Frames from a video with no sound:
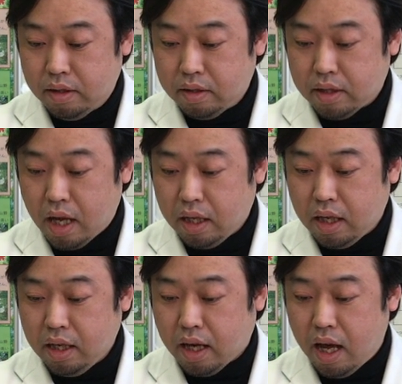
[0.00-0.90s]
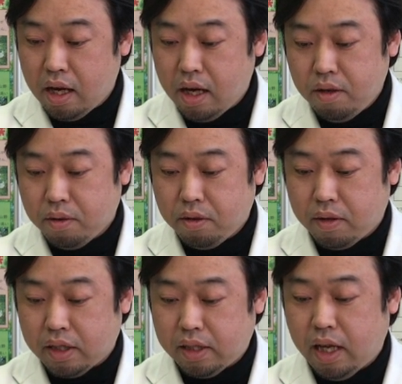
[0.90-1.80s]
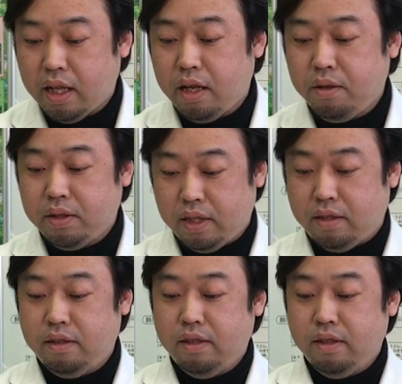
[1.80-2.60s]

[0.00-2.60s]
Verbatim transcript: 最近海外旅行はしていないようです